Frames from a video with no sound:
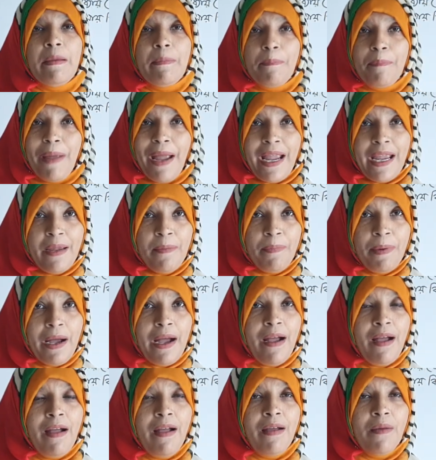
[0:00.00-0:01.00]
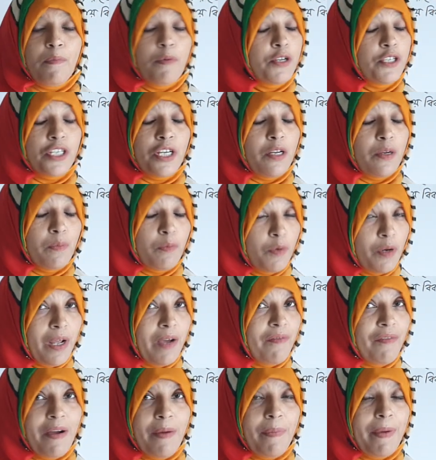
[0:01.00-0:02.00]
ব্যয় বা পরিচালন
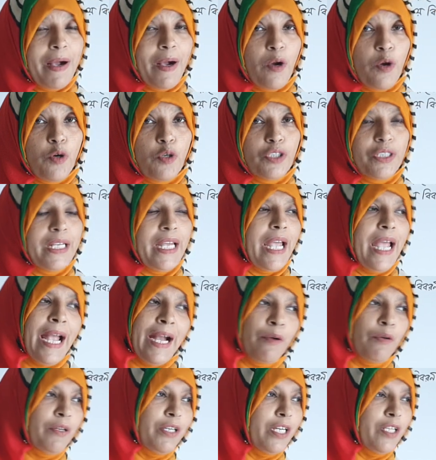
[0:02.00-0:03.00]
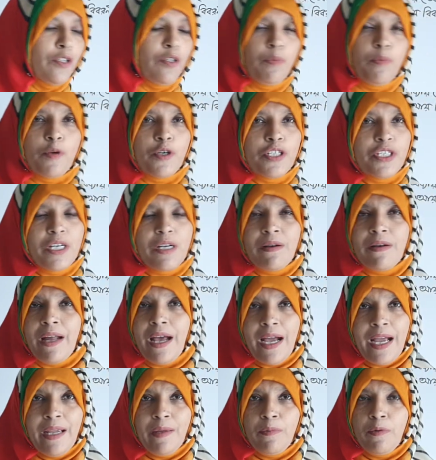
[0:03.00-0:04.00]
মুনাফা বা ক্ষতি এখন কিন্তু পরিচালন
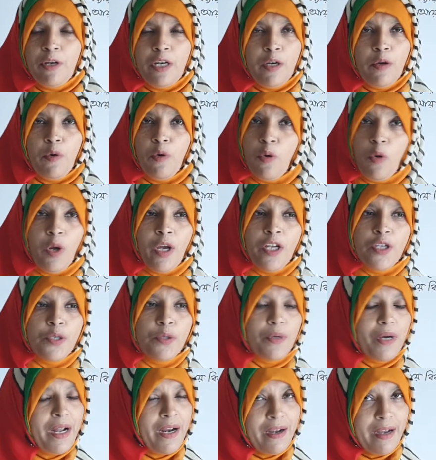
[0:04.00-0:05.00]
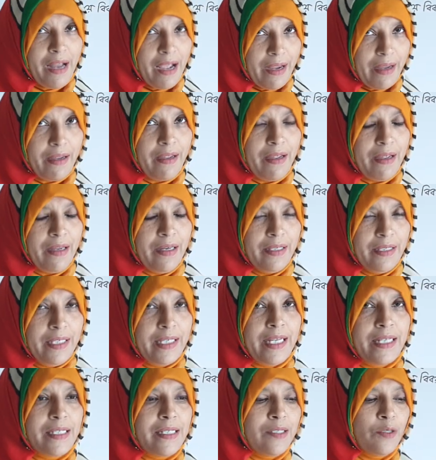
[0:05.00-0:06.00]
আয় বলে কোনো কিছু আর নাই ঠিক
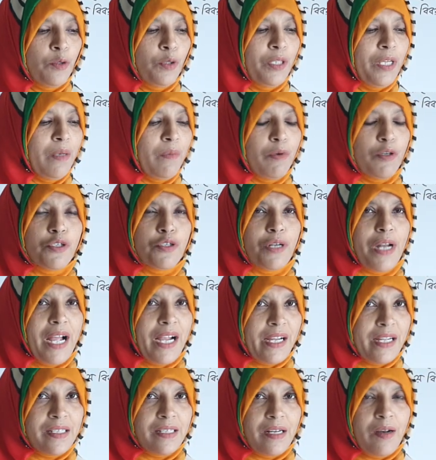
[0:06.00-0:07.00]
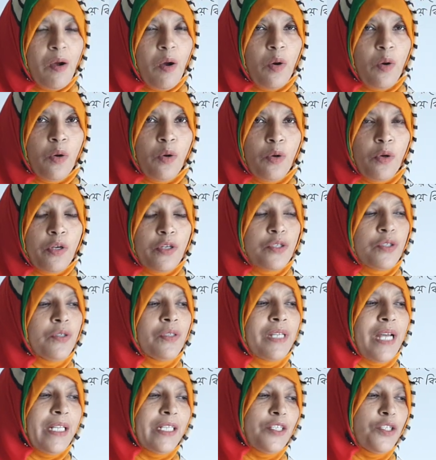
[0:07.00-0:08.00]
আছে দুই তিন বছর আগে যারা অঙ্ক করেছো
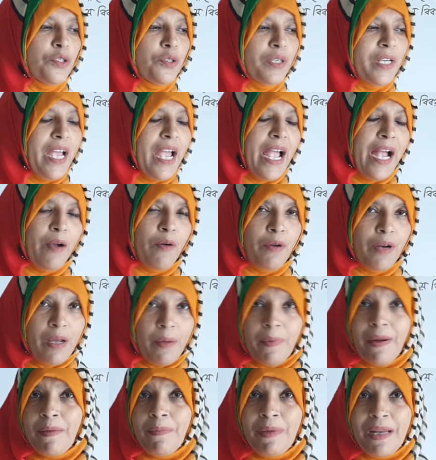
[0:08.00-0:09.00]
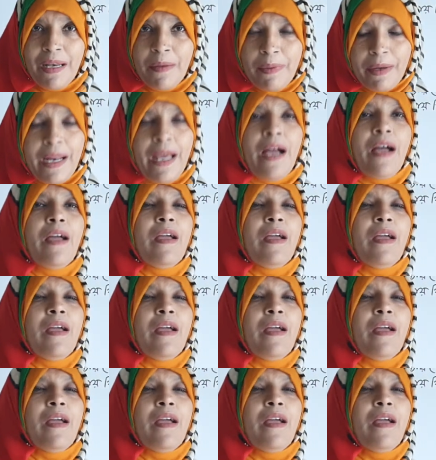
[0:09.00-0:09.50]
তাদের সঙ্গে এখন আবার মিলবে না